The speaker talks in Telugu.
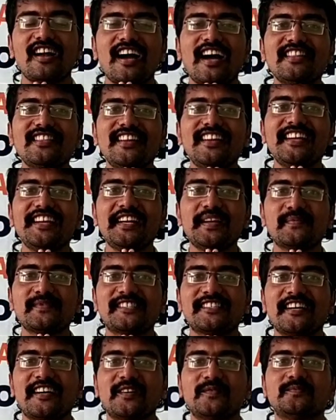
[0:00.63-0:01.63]
అందరికీ
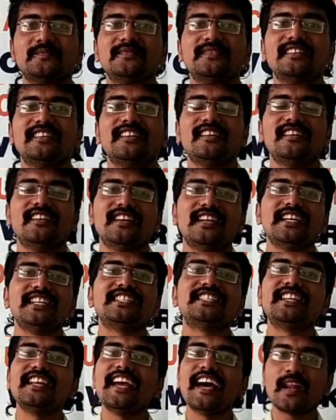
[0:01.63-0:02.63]
నమస్కారం
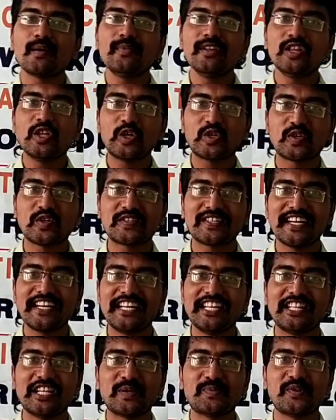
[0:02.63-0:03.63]
శ్రీ అరబిందో
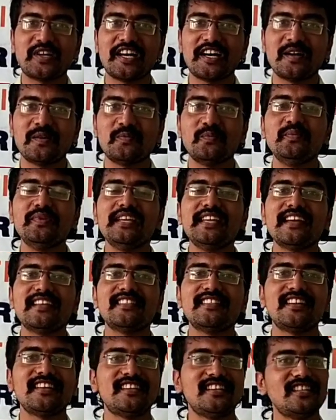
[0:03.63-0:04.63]
సొసైటీ తరపున మీ
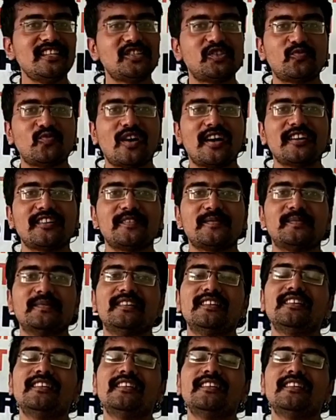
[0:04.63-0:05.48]
అందరికీ స్వాగతం